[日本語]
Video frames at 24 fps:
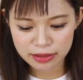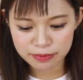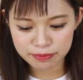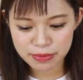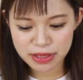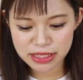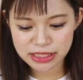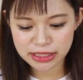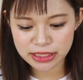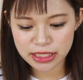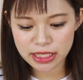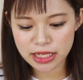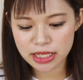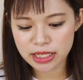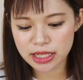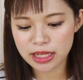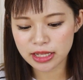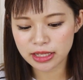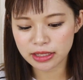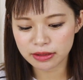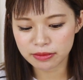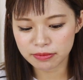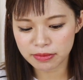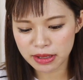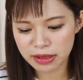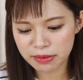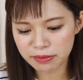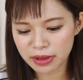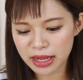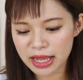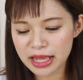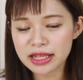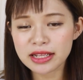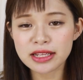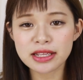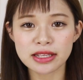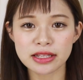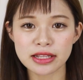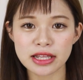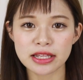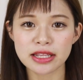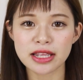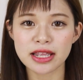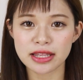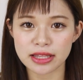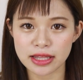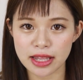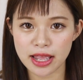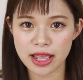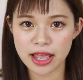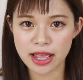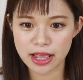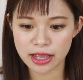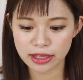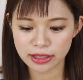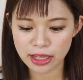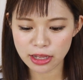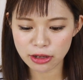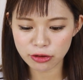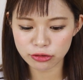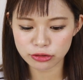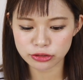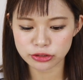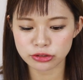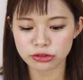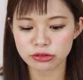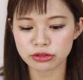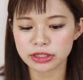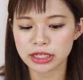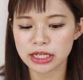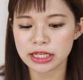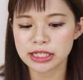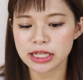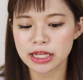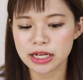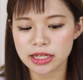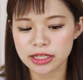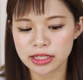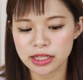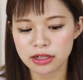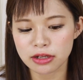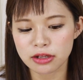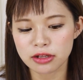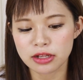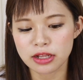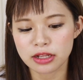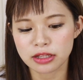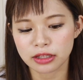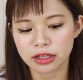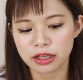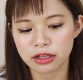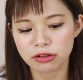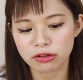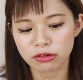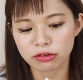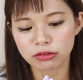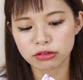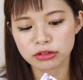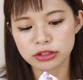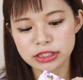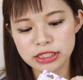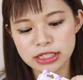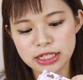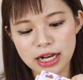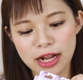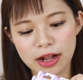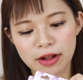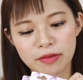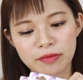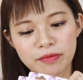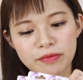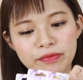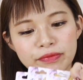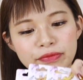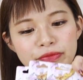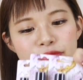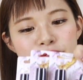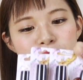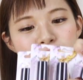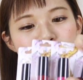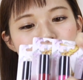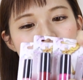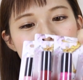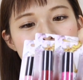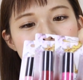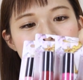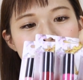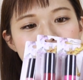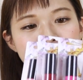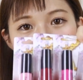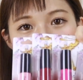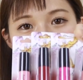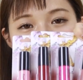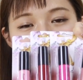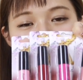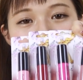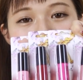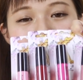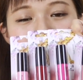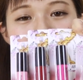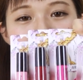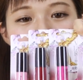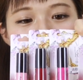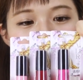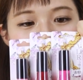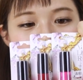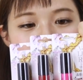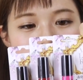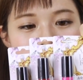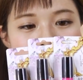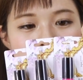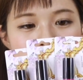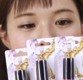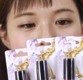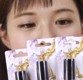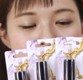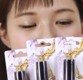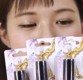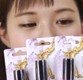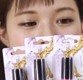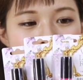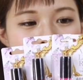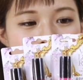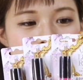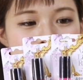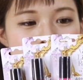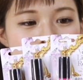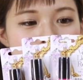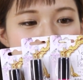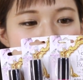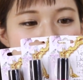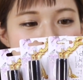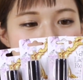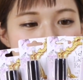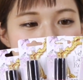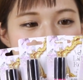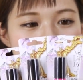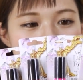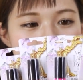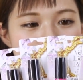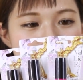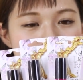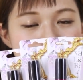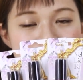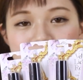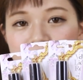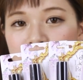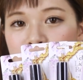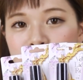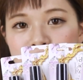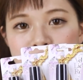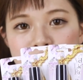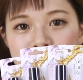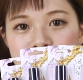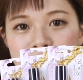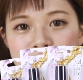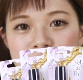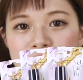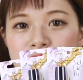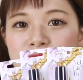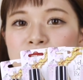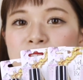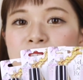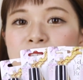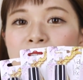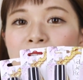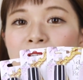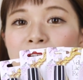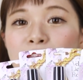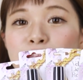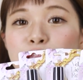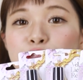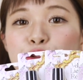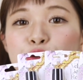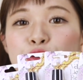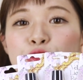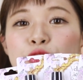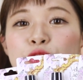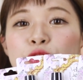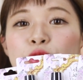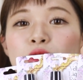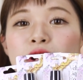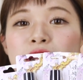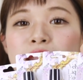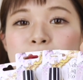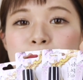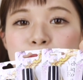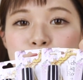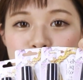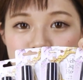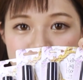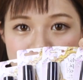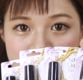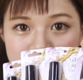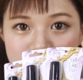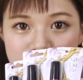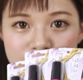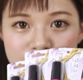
めっちゃ出て、前に出てて、結構紹介されてるんですけど、こちら、ドン、100均のダイソーの、違う、Can Do のリップで